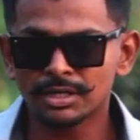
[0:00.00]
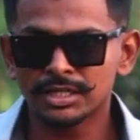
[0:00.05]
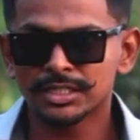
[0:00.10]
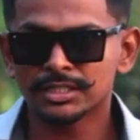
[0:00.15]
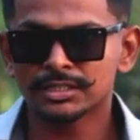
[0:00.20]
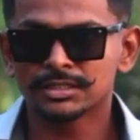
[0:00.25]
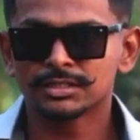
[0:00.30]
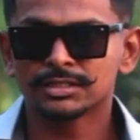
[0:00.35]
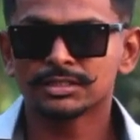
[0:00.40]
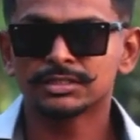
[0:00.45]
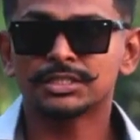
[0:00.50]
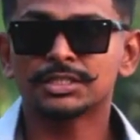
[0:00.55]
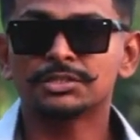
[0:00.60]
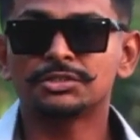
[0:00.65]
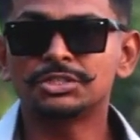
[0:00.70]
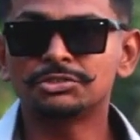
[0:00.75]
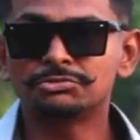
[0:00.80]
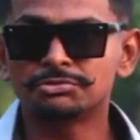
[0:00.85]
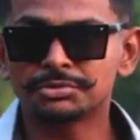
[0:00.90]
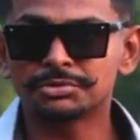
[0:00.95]
কি বলে যে
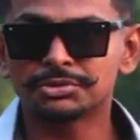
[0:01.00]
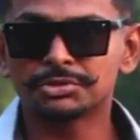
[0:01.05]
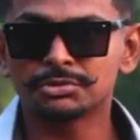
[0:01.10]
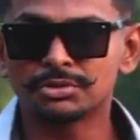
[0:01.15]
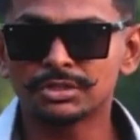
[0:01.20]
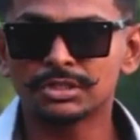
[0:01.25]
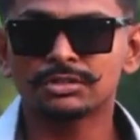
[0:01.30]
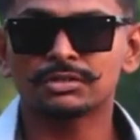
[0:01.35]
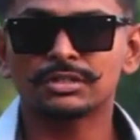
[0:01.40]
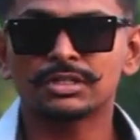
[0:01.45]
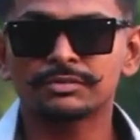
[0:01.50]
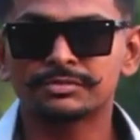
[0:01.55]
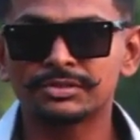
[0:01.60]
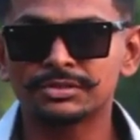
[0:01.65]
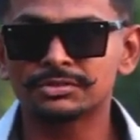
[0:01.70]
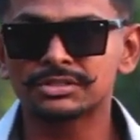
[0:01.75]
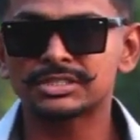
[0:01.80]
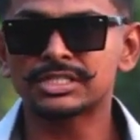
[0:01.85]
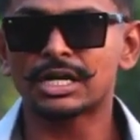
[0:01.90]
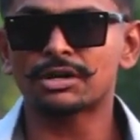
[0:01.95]
ইউটিউব স্টুডিও করলে
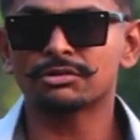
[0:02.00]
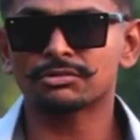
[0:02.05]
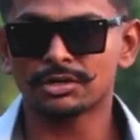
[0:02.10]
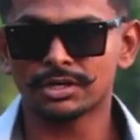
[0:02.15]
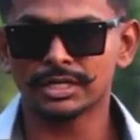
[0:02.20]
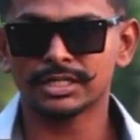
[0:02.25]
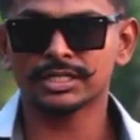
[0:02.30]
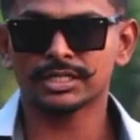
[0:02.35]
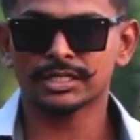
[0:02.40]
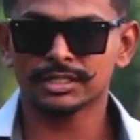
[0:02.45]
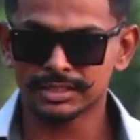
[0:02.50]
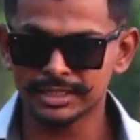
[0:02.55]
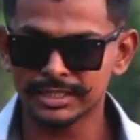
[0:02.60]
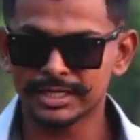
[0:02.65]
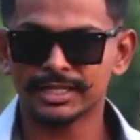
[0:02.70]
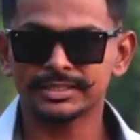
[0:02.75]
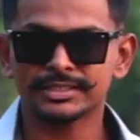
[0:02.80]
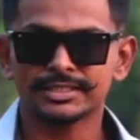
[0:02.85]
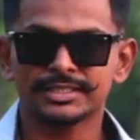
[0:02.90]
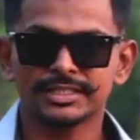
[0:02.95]
ভিউজ ডাউন হয় না
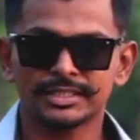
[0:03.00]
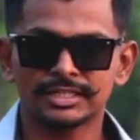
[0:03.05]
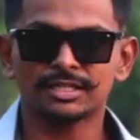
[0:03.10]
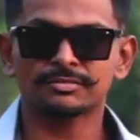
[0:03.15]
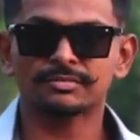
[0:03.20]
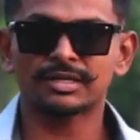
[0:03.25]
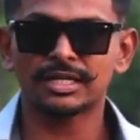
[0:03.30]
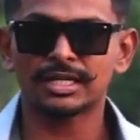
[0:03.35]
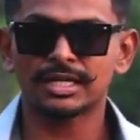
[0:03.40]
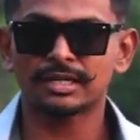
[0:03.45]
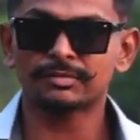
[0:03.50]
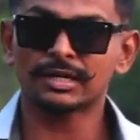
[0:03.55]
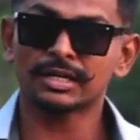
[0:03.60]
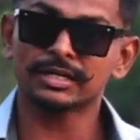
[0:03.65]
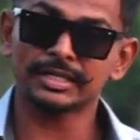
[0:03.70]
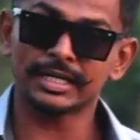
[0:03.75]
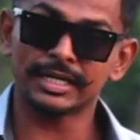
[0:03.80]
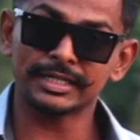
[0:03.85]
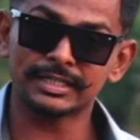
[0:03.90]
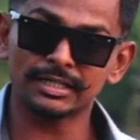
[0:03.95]
ঠিক আছে সেটাও মানলাম
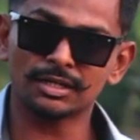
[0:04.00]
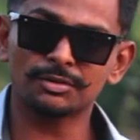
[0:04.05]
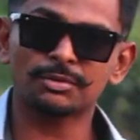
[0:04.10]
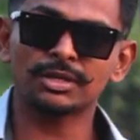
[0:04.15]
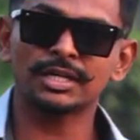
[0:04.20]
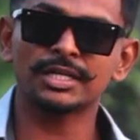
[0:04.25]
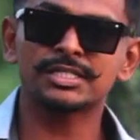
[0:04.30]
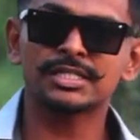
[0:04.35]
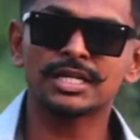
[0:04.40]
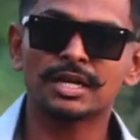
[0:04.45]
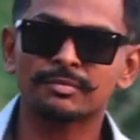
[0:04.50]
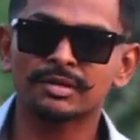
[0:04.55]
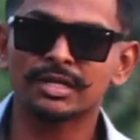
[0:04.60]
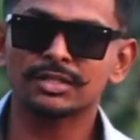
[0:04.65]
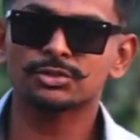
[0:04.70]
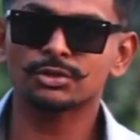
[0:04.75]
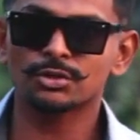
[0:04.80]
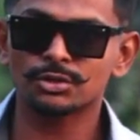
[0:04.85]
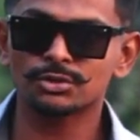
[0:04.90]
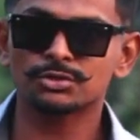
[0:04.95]
আর এটাও বলে যে
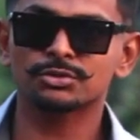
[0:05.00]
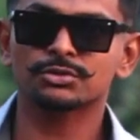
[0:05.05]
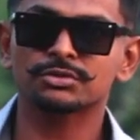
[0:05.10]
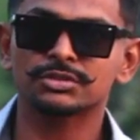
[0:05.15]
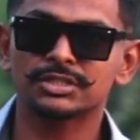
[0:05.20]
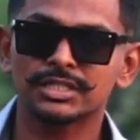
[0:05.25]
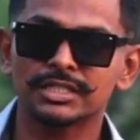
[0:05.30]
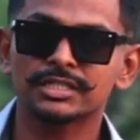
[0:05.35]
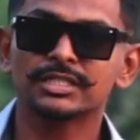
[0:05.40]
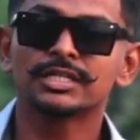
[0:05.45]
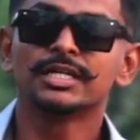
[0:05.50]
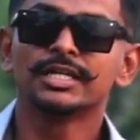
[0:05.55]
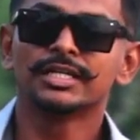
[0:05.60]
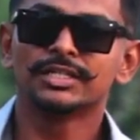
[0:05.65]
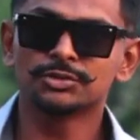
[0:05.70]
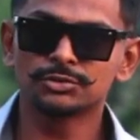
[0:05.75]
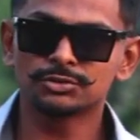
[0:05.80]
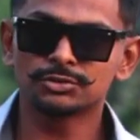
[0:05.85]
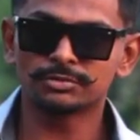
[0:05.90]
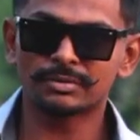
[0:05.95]
আমরা ছোট ছোট যে
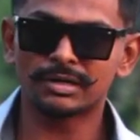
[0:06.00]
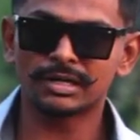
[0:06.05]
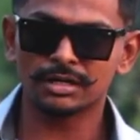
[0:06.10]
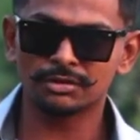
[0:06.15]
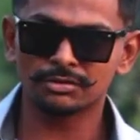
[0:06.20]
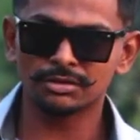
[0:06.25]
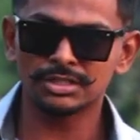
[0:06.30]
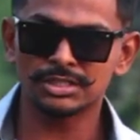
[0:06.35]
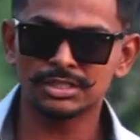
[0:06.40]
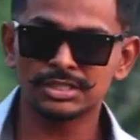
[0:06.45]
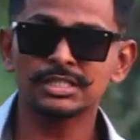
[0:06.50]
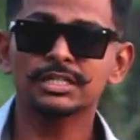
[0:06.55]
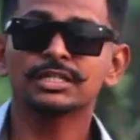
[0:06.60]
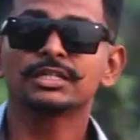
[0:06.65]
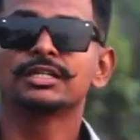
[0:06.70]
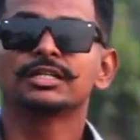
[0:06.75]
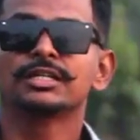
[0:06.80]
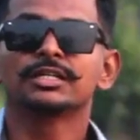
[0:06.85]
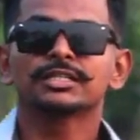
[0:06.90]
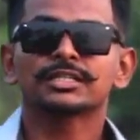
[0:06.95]
ইউটিউবাররা রয়েছি
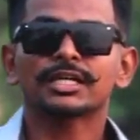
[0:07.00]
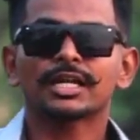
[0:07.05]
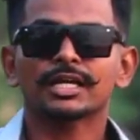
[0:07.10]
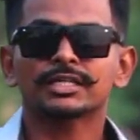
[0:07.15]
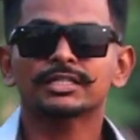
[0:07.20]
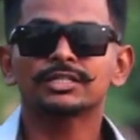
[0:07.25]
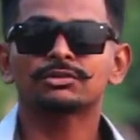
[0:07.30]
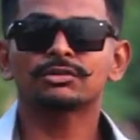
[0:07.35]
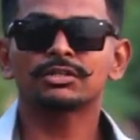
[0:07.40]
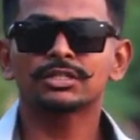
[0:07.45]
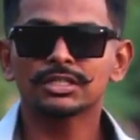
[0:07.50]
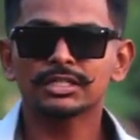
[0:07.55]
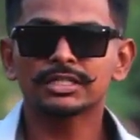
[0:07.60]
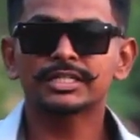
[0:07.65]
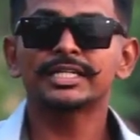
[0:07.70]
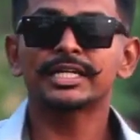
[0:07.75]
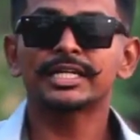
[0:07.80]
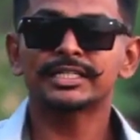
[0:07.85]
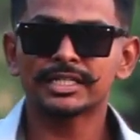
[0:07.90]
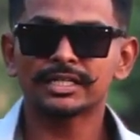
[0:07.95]
তারা কি করি
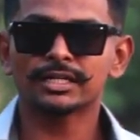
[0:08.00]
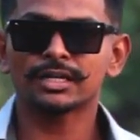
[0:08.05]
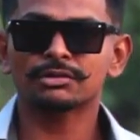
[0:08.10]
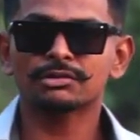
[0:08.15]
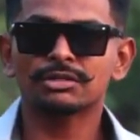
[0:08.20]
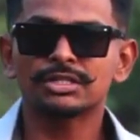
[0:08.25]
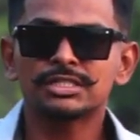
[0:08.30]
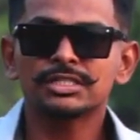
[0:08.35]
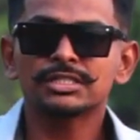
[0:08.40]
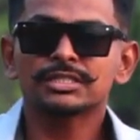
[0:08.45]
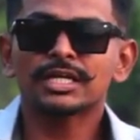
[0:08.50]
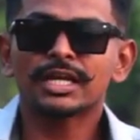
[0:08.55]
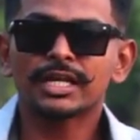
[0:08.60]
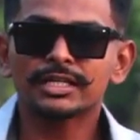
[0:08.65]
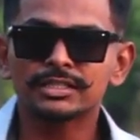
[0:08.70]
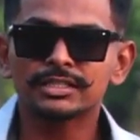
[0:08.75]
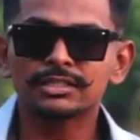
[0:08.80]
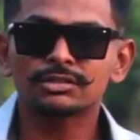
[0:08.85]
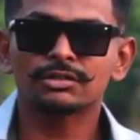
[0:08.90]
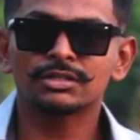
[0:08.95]
ক্রিয়েটাররা রয়েছি
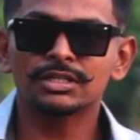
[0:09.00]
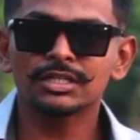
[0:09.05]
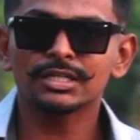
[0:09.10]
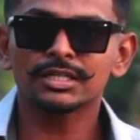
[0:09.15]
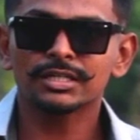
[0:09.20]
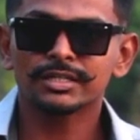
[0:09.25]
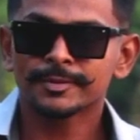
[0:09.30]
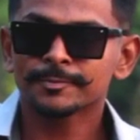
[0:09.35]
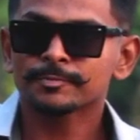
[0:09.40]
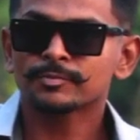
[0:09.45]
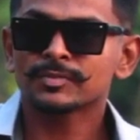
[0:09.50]
তারা কি করি